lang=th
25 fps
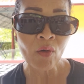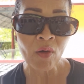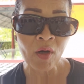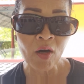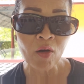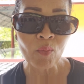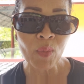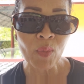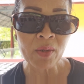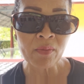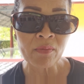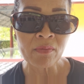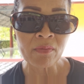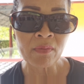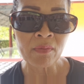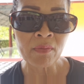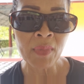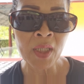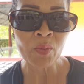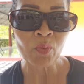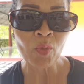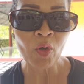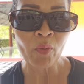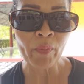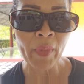งเขามัน
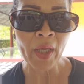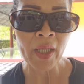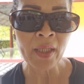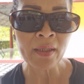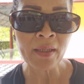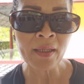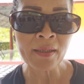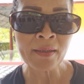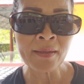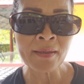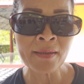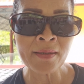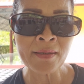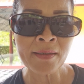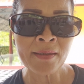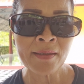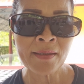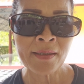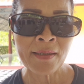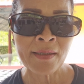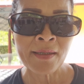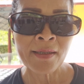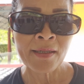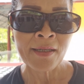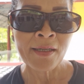มันบ่แม่นอัน
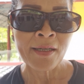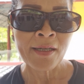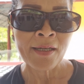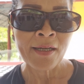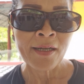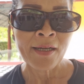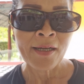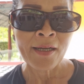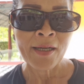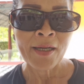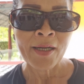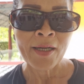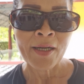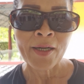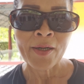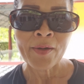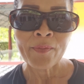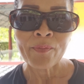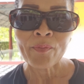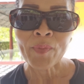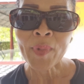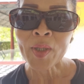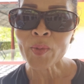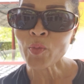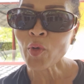
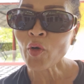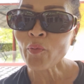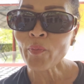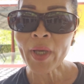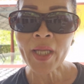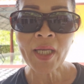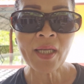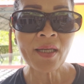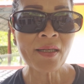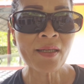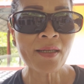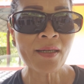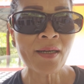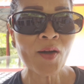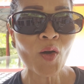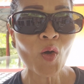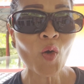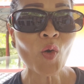มันบ่แม่นเนื้อ